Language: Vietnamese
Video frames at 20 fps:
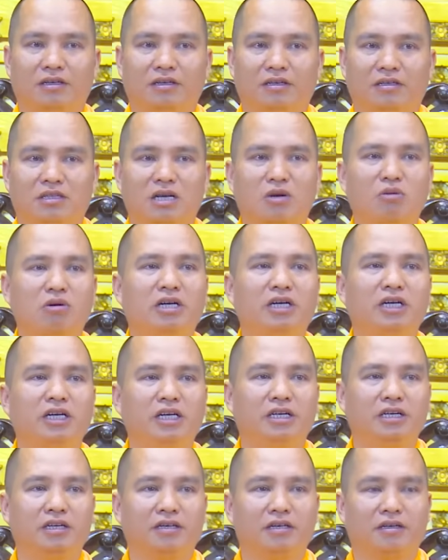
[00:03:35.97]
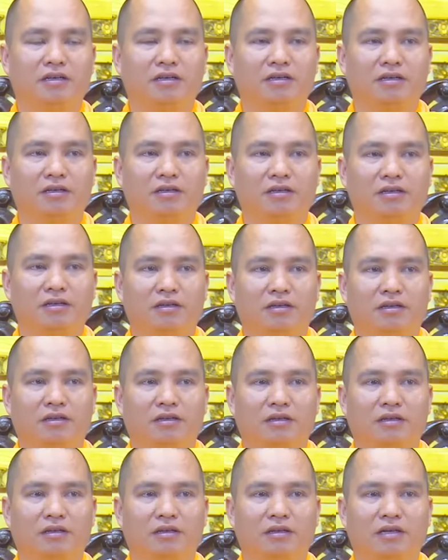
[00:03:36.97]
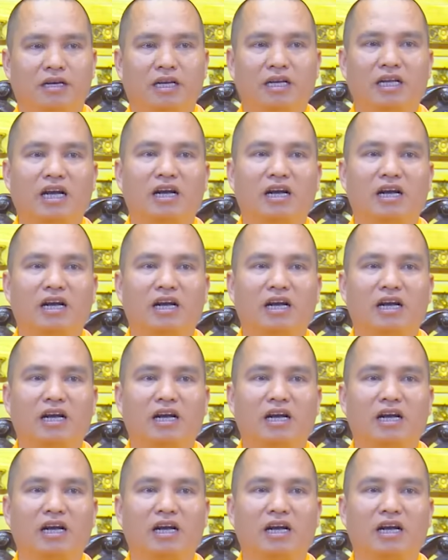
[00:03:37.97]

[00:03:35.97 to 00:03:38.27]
sau khi cái